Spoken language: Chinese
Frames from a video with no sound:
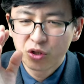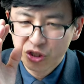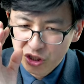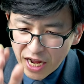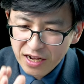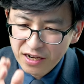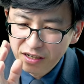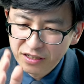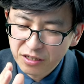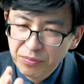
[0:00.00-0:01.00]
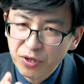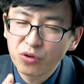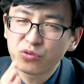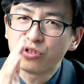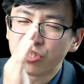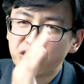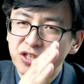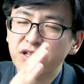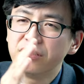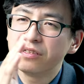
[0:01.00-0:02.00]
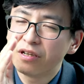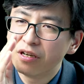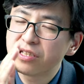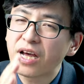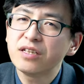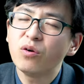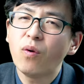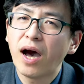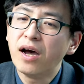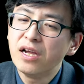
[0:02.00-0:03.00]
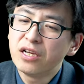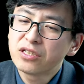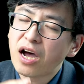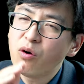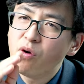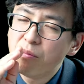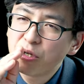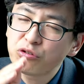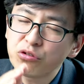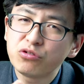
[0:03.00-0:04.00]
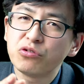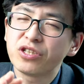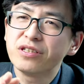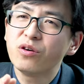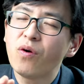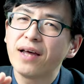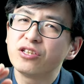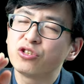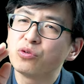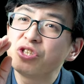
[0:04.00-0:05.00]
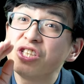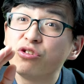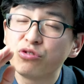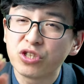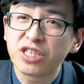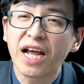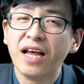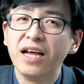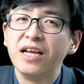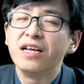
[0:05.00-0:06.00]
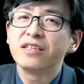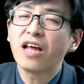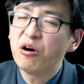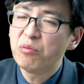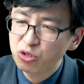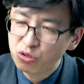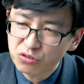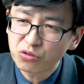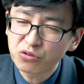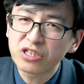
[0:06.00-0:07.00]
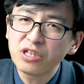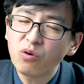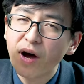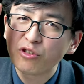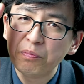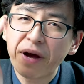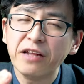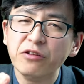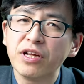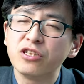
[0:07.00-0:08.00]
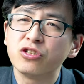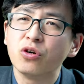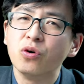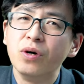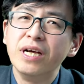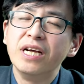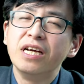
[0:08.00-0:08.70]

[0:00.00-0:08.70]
善恶的标准是神和他的话。当我们顺从神的话的时候，这就是善；当我们顺从神的话去判断的时候，